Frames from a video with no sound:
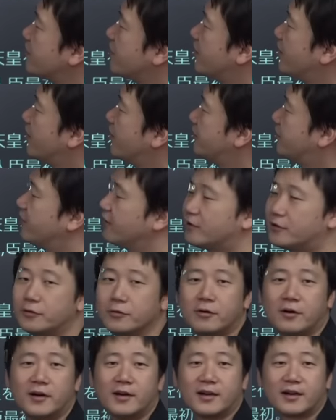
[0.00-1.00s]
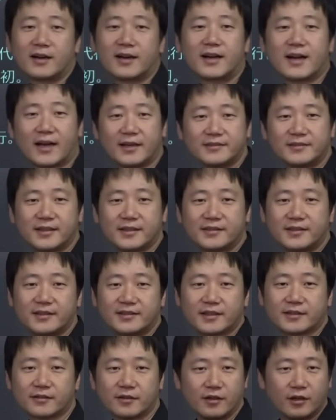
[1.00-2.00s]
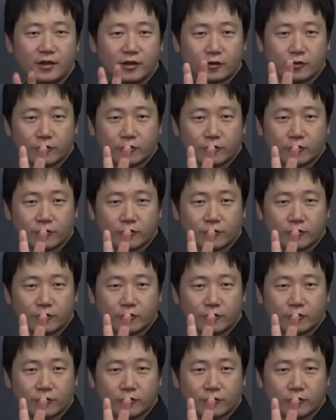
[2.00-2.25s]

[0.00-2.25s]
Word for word: 氏排斥と外籍政策